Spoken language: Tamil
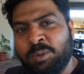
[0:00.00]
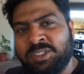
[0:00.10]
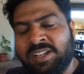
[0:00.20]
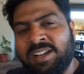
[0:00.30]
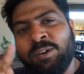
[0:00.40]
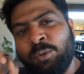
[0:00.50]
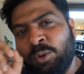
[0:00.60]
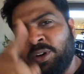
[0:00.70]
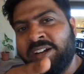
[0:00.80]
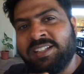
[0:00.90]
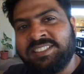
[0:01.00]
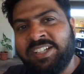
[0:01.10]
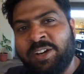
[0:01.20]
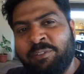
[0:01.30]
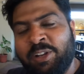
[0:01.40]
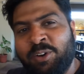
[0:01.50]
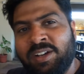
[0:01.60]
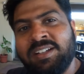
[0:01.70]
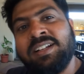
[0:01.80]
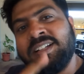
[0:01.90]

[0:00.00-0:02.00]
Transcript: முடிச்சுக்கலாம் இன்னொரு இன்ட்ரெஸ்டிங்கான வீடியோவில்